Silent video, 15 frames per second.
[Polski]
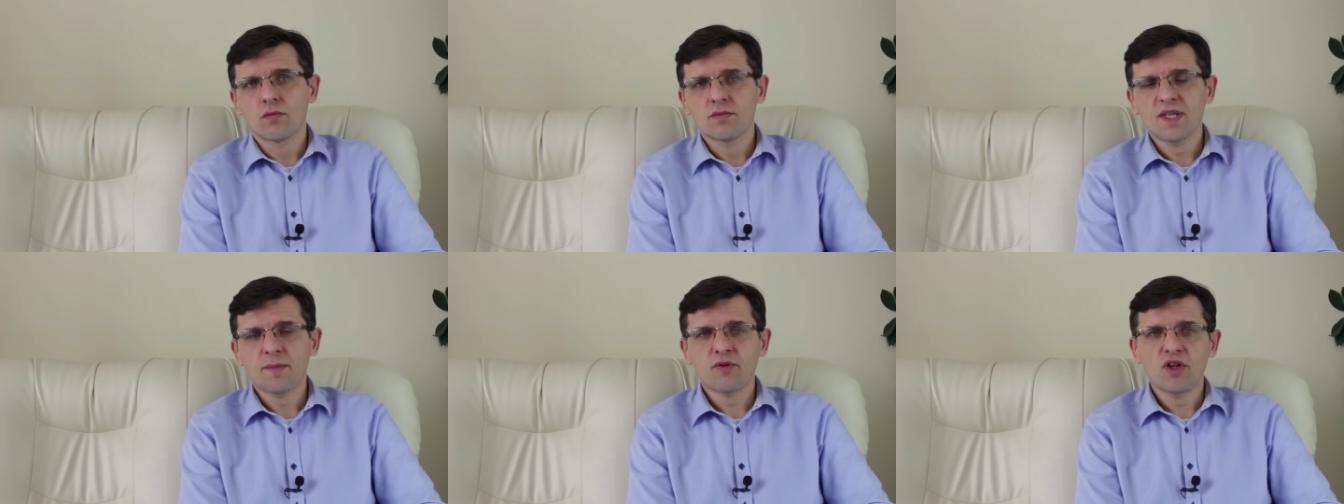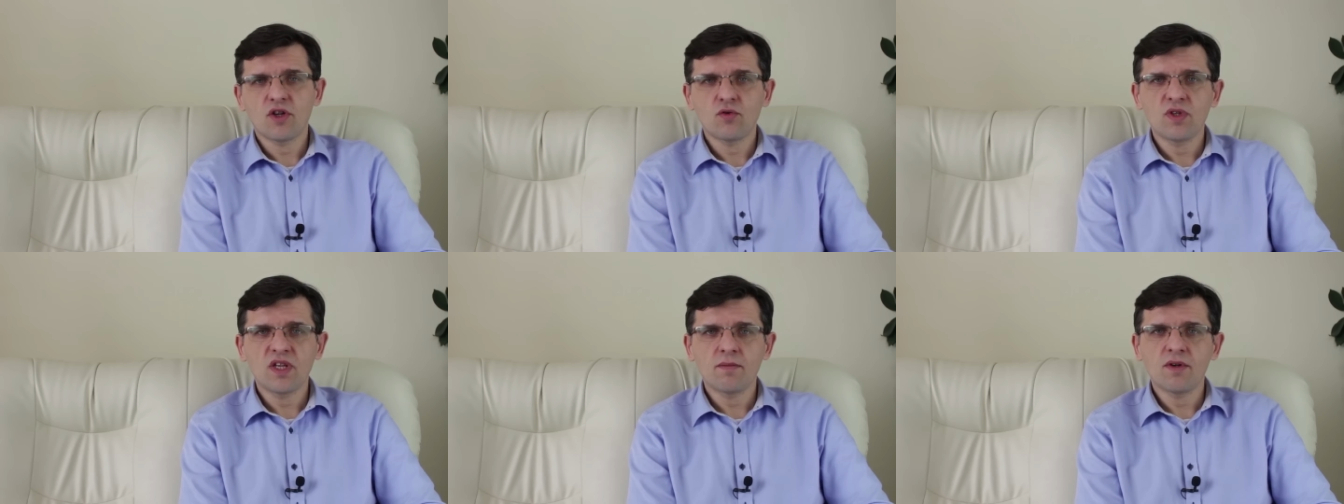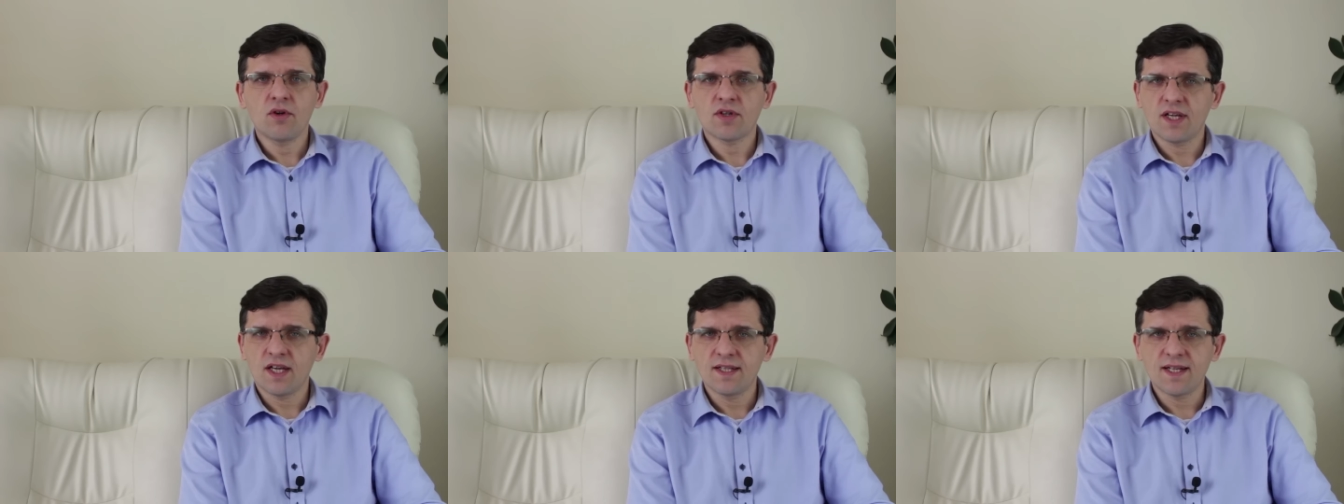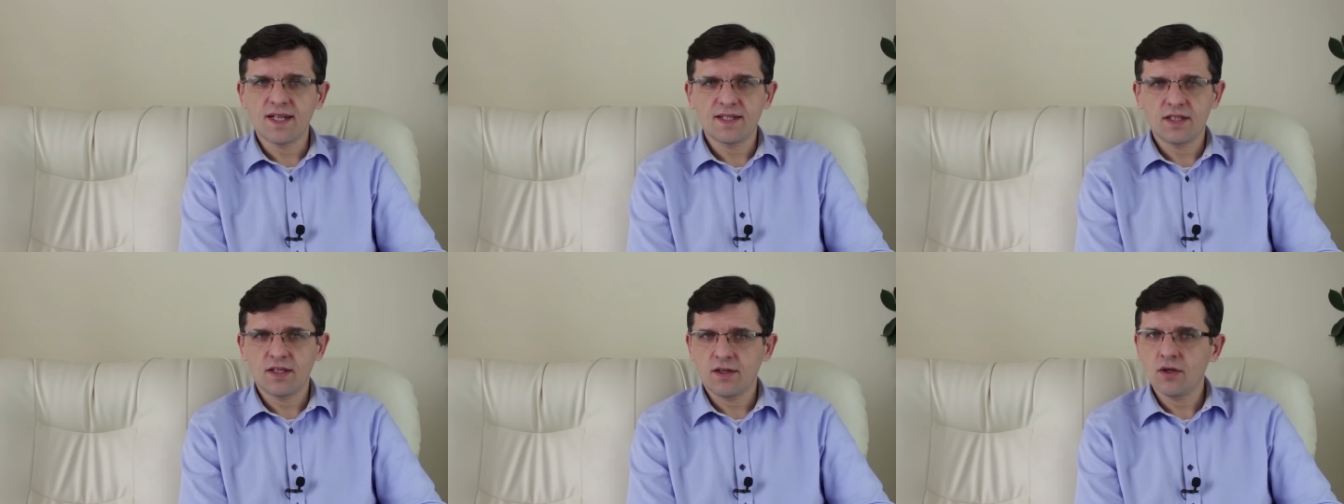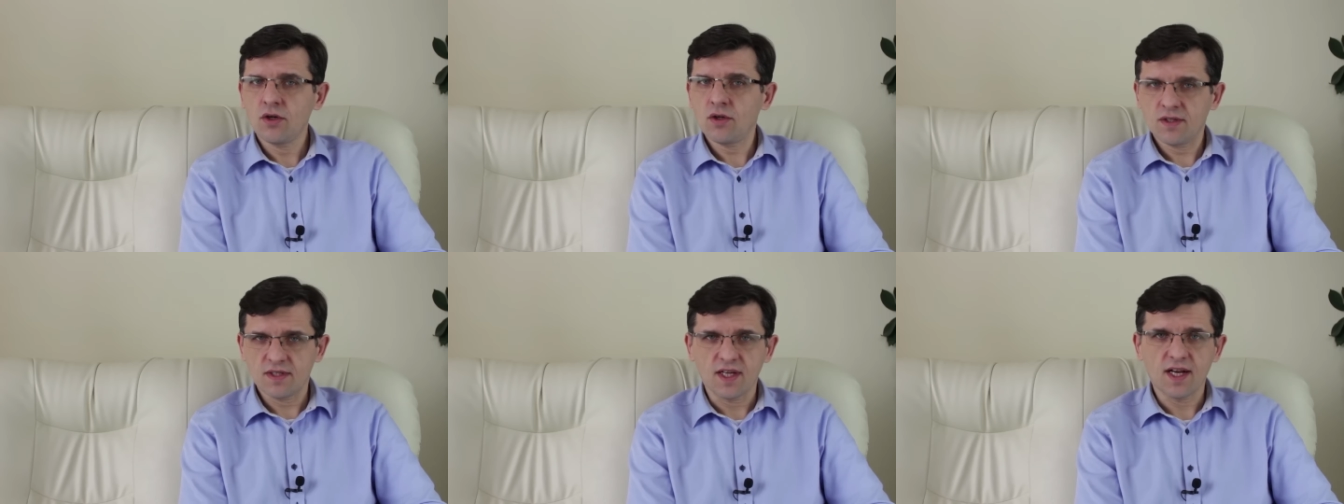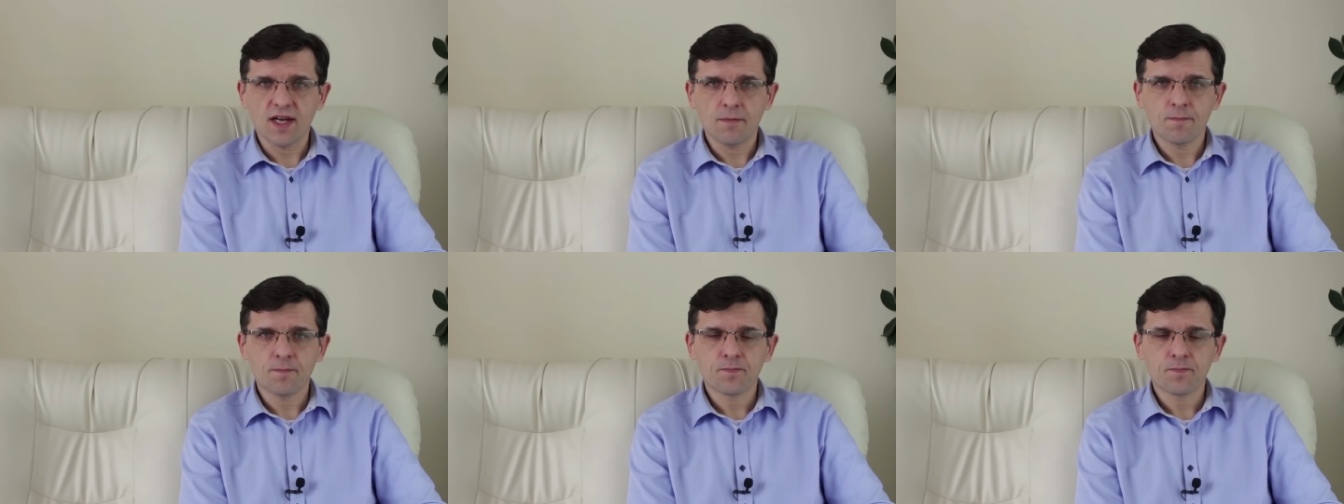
Zaprojektujemy organizację od zera.